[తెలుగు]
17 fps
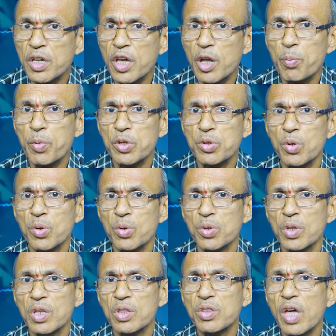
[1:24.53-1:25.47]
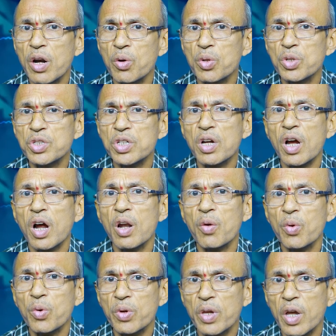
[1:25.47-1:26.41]
ఏర్పడుతూ ఉంటుంది తల నుంచి కాళ్ళ
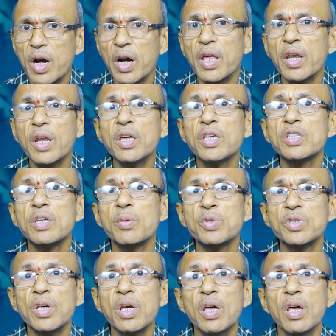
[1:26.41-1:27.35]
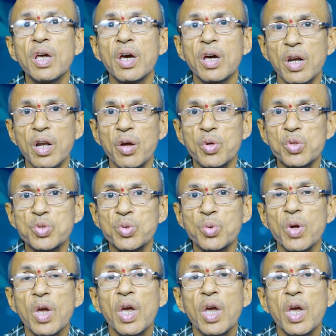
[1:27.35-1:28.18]
వరకు ఎక్కడైనా ఈ సమస్య రావచ్చు